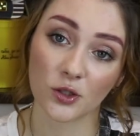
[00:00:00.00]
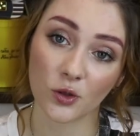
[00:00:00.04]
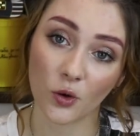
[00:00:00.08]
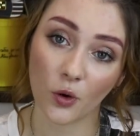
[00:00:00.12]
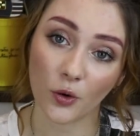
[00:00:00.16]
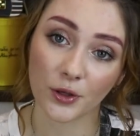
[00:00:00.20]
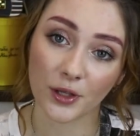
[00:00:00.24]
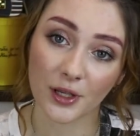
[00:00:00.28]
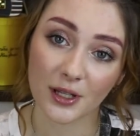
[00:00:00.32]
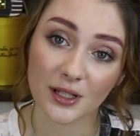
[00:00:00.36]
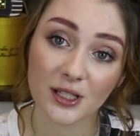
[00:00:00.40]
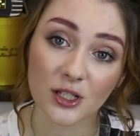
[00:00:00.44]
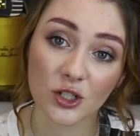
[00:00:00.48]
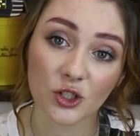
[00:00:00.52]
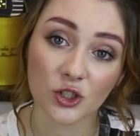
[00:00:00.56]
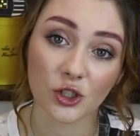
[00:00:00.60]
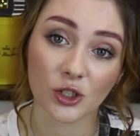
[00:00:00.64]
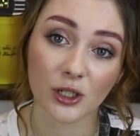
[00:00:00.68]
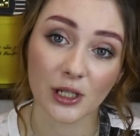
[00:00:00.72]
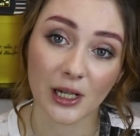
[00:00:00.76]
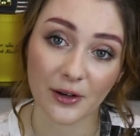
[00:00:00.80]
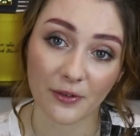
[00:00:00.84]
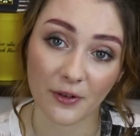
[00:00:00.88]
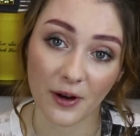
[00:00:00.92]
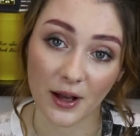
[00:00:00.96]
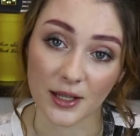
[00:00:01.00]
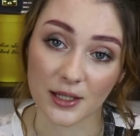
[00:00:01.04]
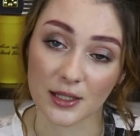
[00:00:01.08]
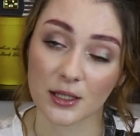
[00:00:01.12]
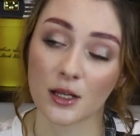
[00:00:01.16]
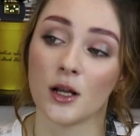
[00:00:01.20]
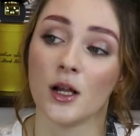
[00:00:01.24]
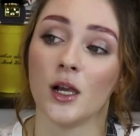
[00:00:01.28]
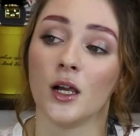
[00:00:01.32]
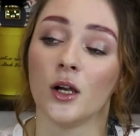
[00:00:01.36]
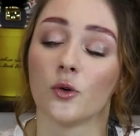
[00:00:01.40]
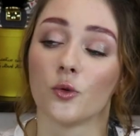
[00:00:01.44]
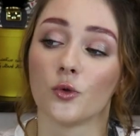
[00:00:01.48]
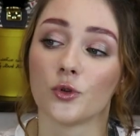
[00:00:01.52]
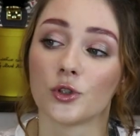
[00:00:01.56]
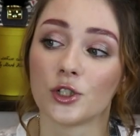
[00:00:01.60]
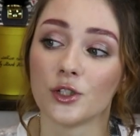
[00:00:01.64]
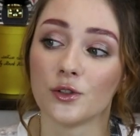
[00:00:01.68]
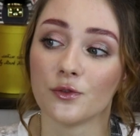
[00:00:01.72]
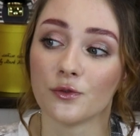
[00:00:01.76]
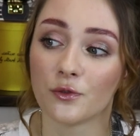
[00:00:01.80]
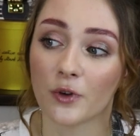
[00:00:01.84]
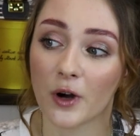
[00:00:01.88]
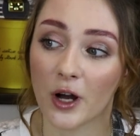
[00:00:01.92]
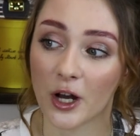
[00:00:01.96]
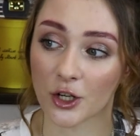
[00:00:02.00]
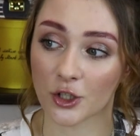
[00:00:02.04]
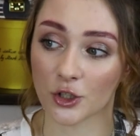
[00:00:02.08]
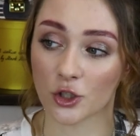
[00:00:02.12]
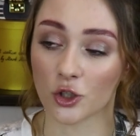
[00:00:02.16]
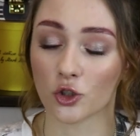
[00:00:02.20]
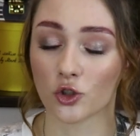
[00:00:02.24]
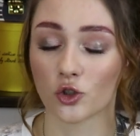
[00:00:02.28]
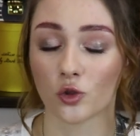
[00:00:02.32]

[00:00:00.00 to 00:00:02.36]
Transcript: Но если же для вас очень важно,